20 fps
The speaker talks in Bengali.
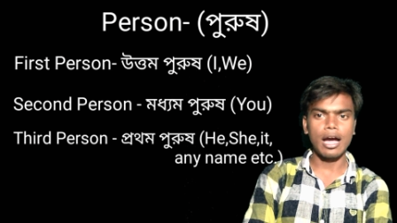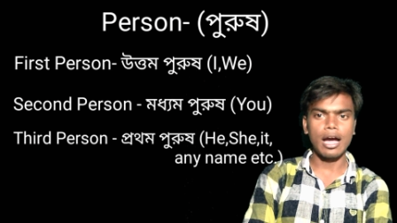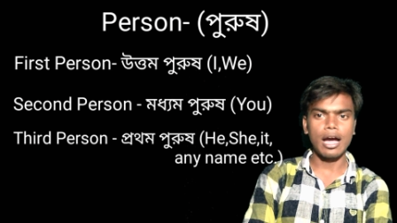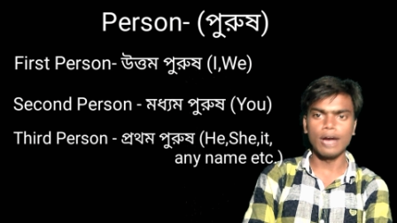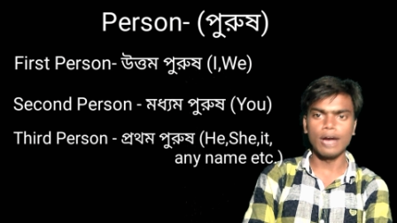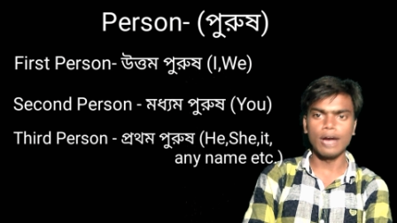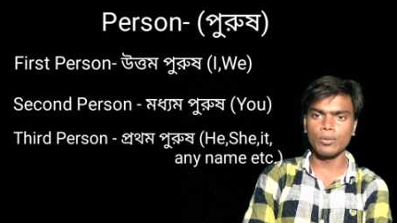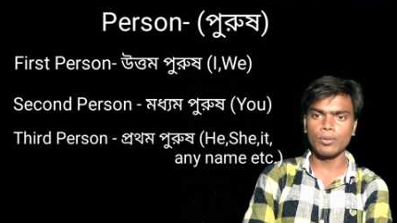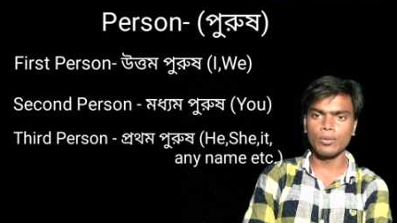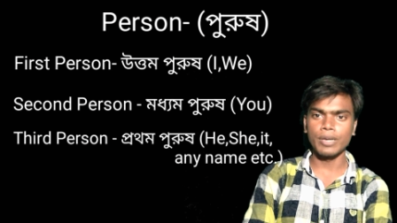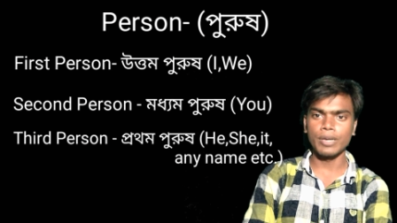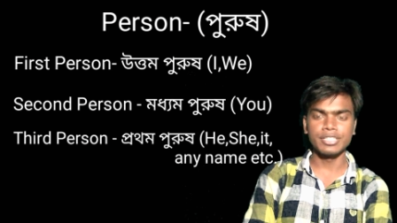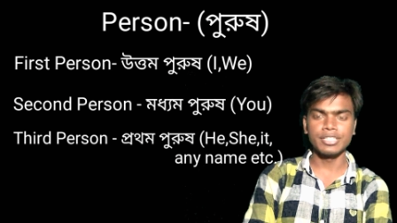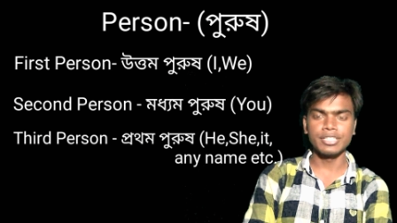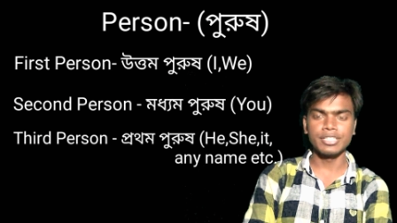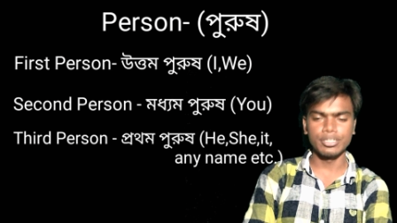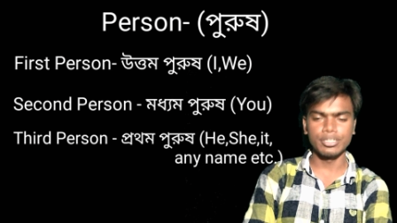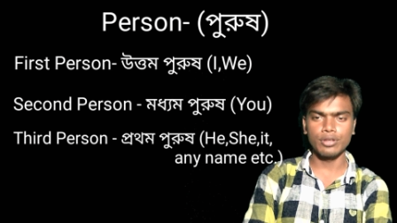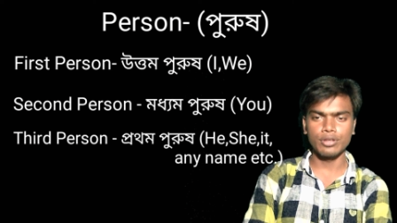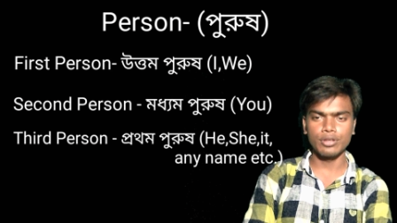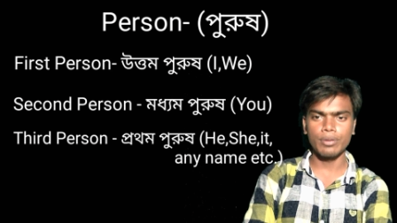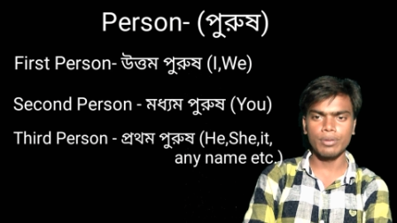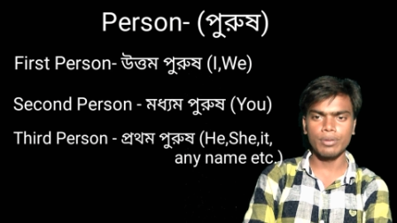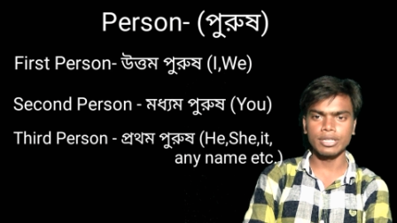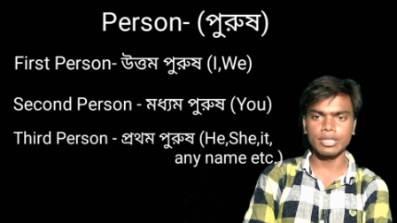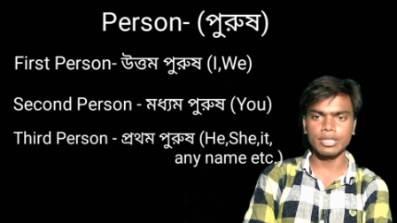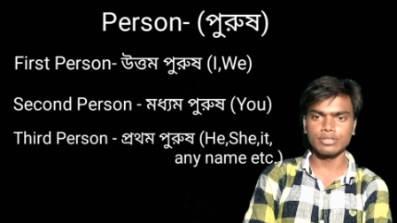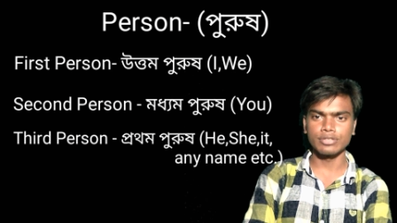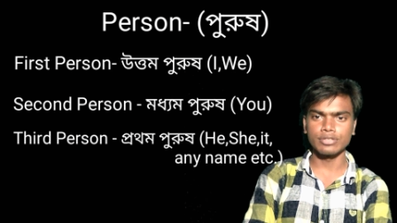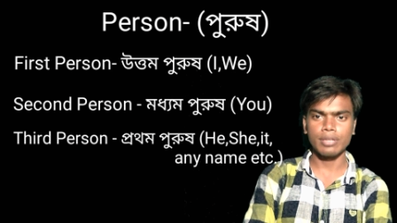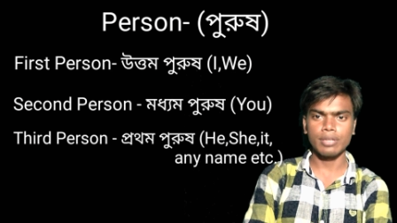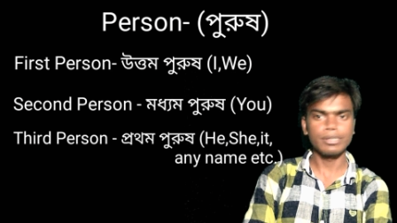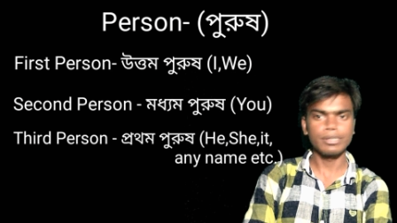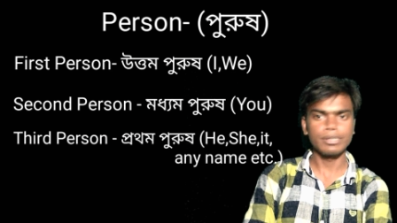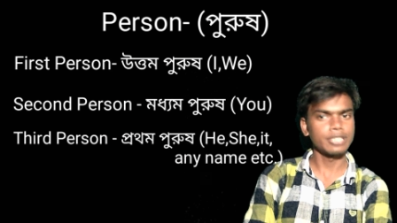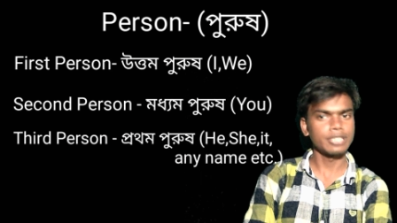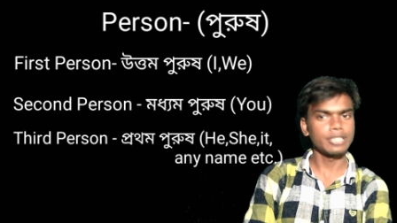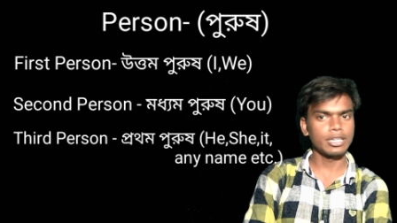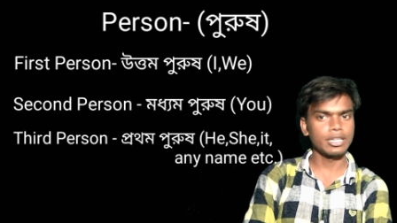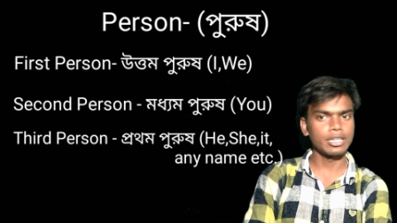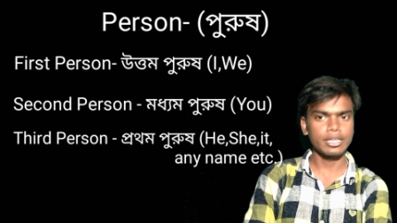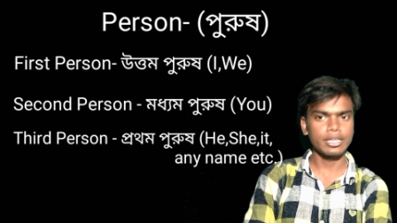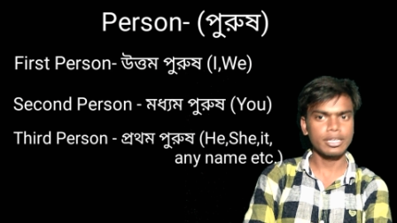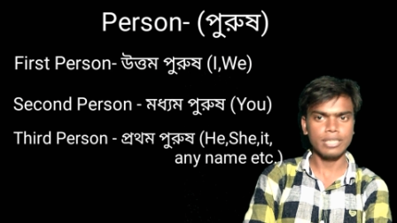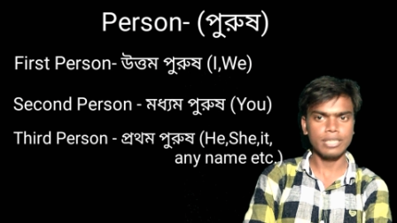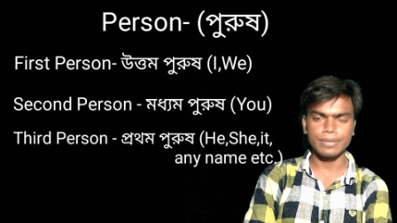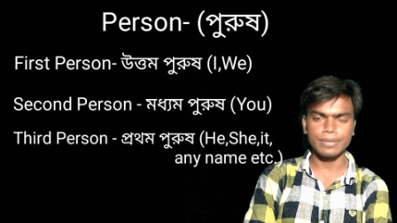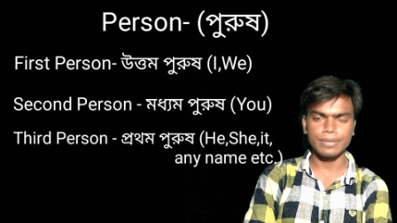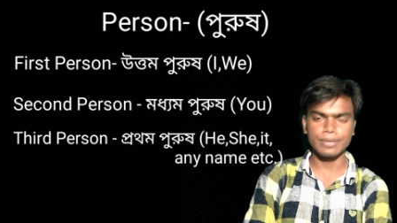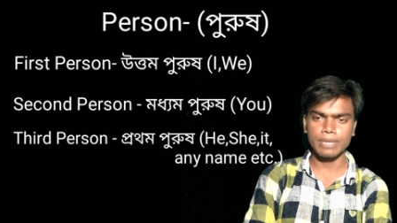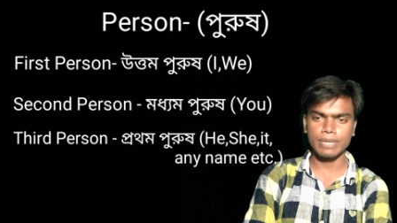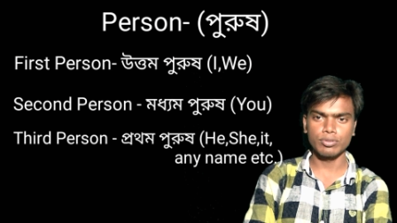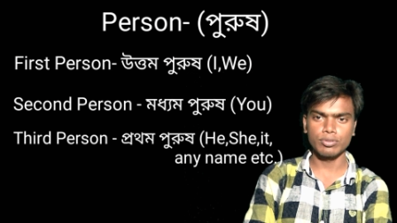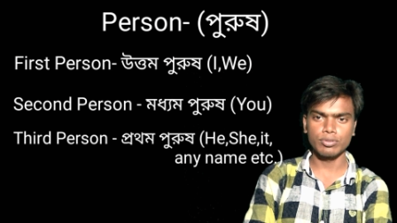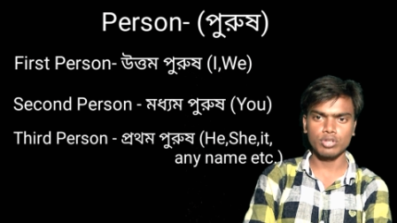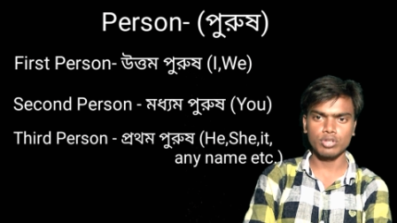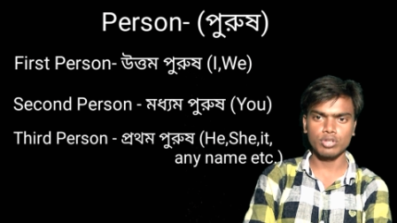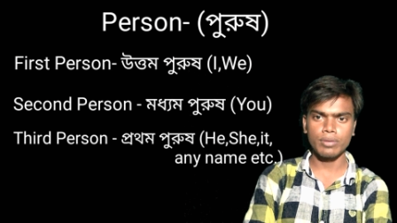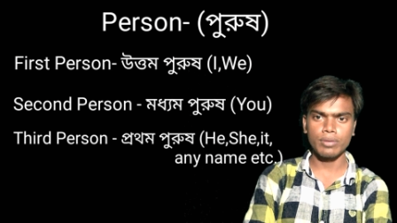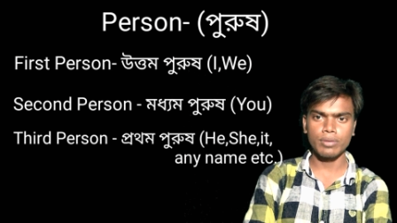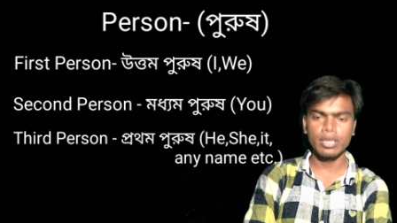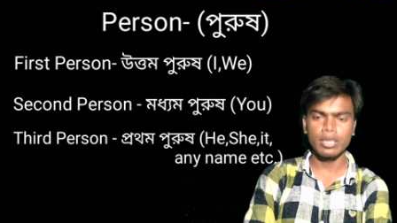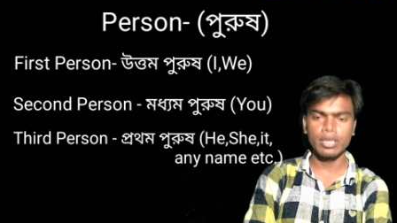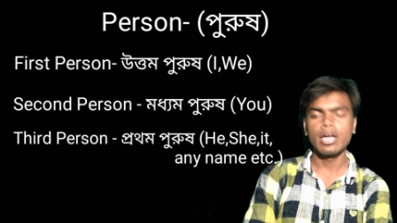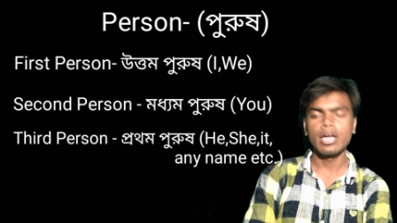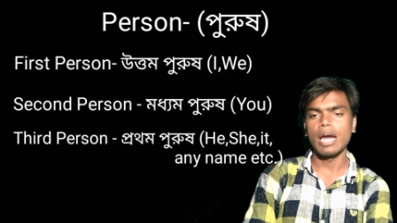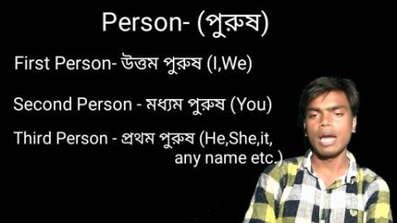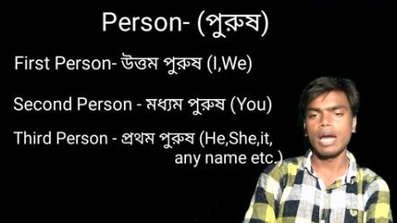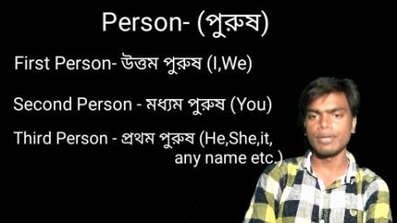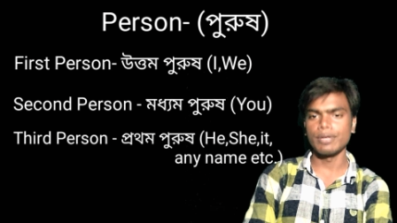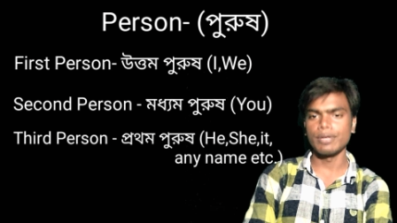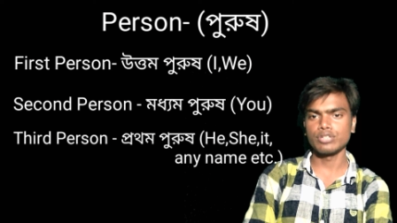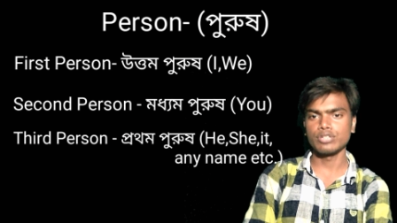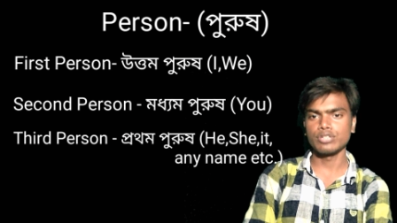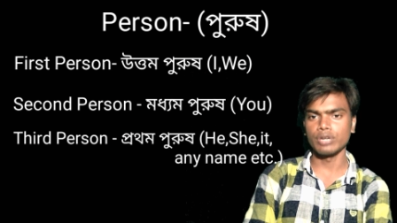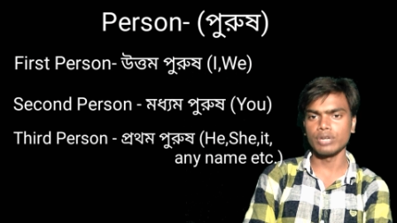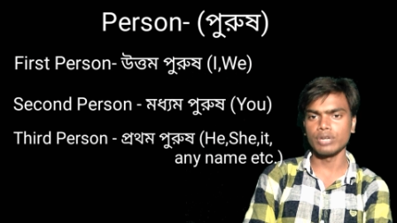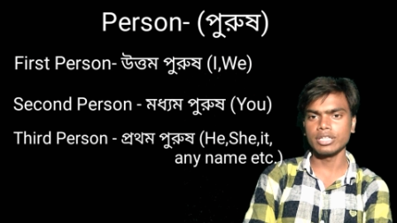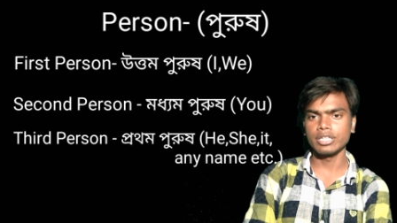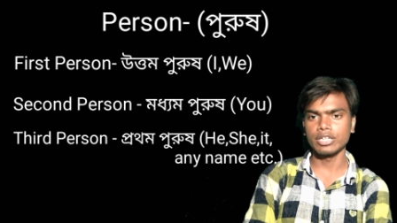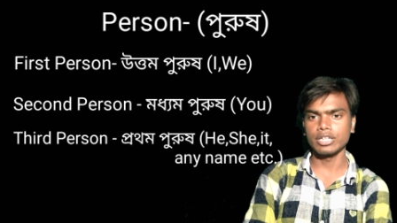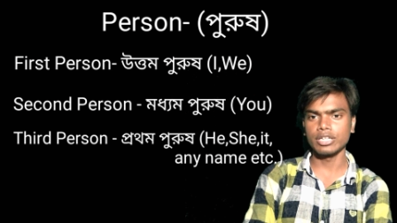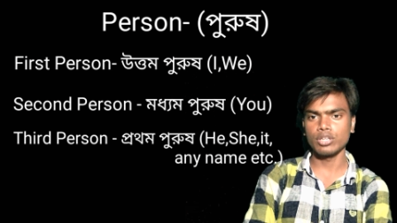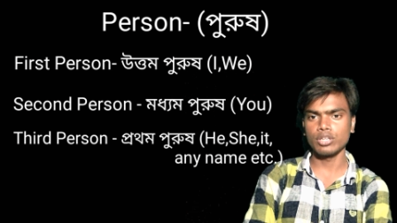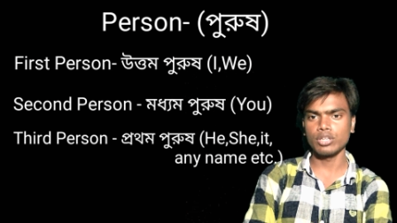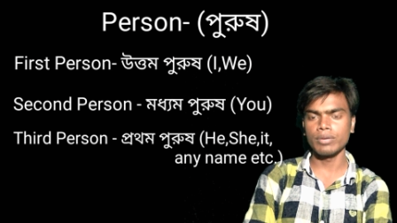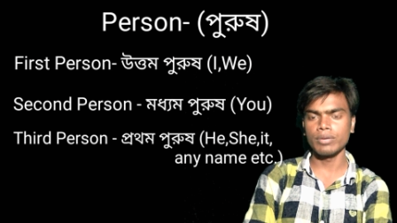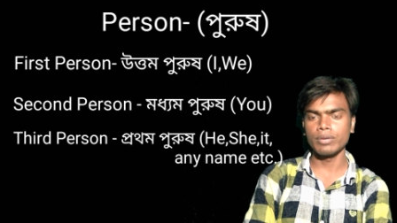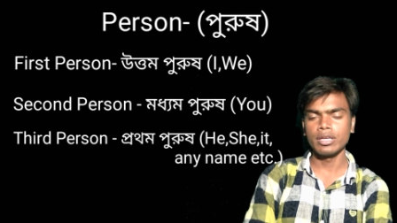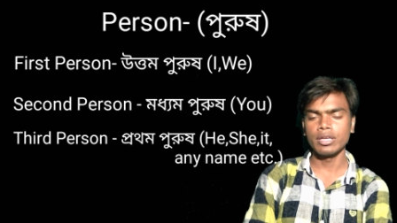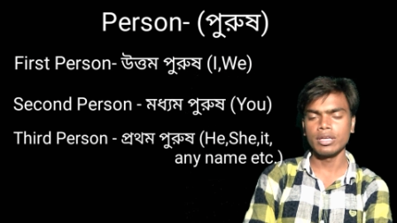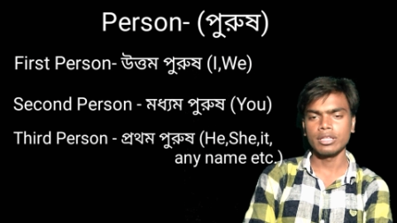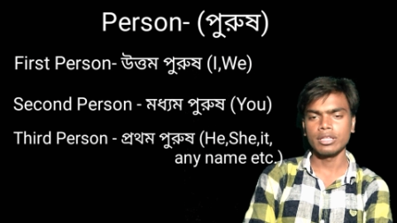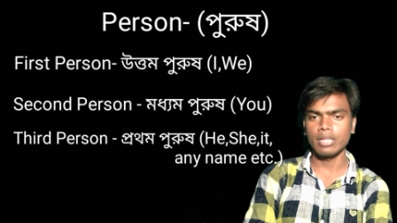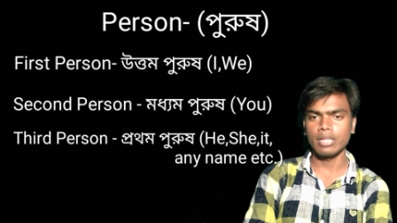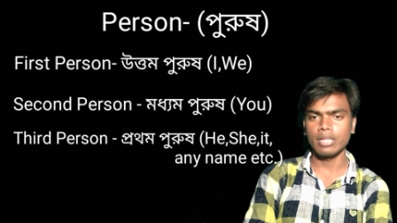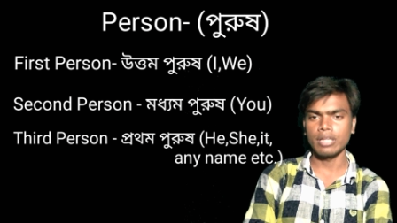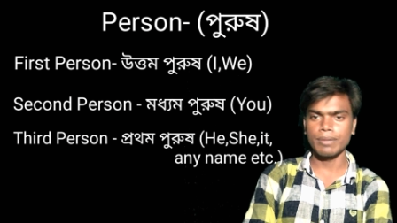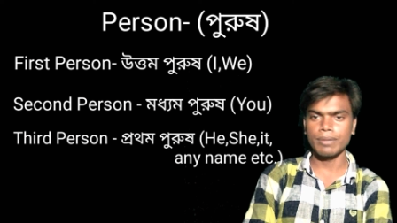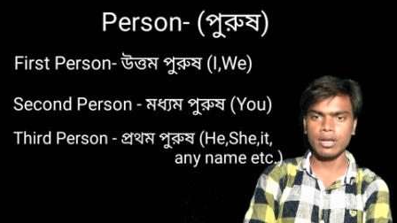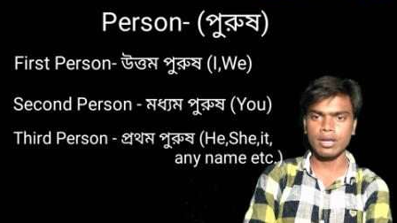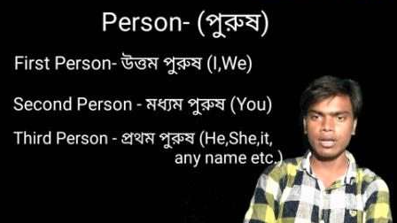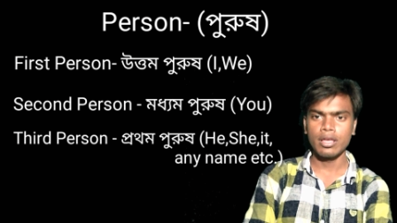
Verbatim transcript: আরও পার্ট শিখতে হবে তার জন্য আমাদের চ্যানেলটাকে সাবস্ক্রাইব করতে হবে আমাদের সঙ্গে থাকতে হবে তাহলে আমরা